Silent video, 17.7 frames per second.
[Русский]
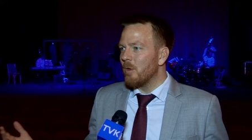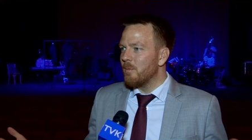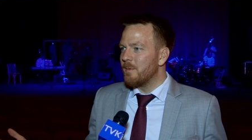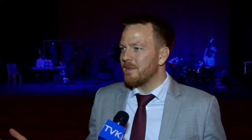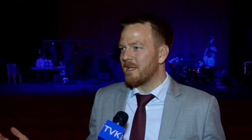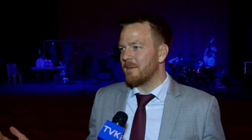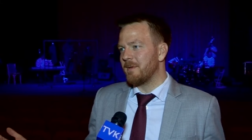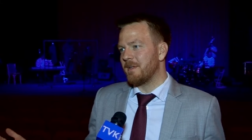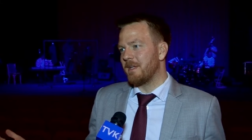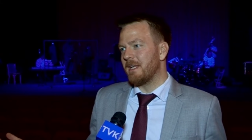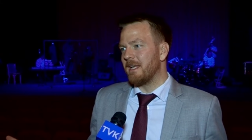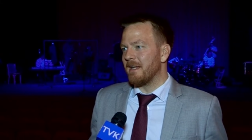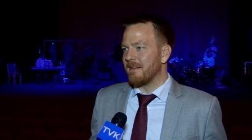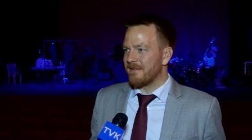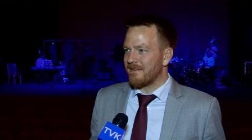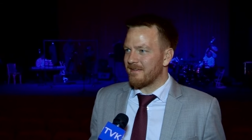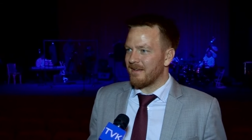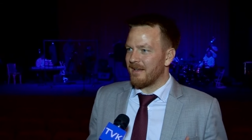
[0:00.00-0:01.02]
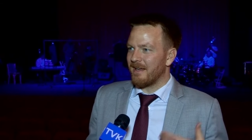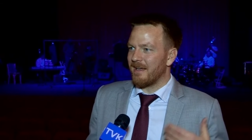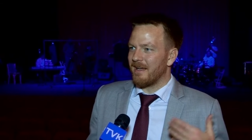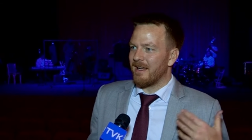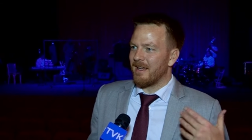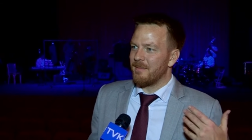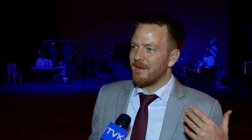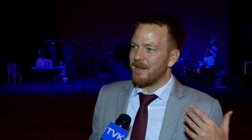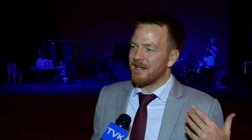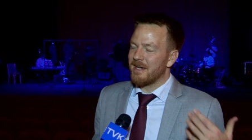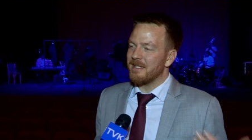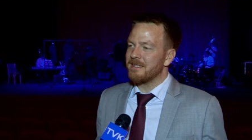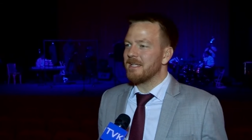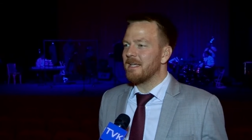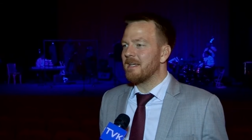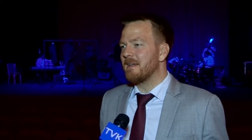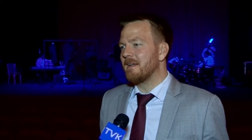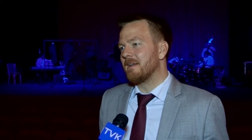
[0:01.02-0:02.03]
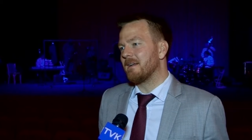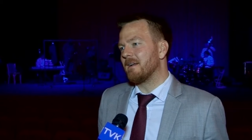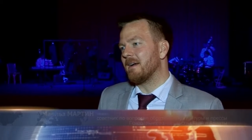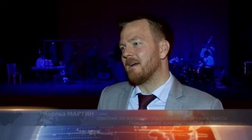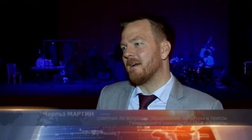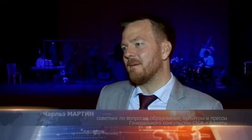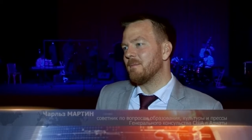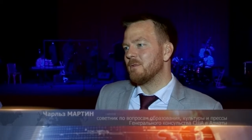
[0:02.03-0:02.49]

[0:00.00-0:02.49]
любит объединить э, американских э,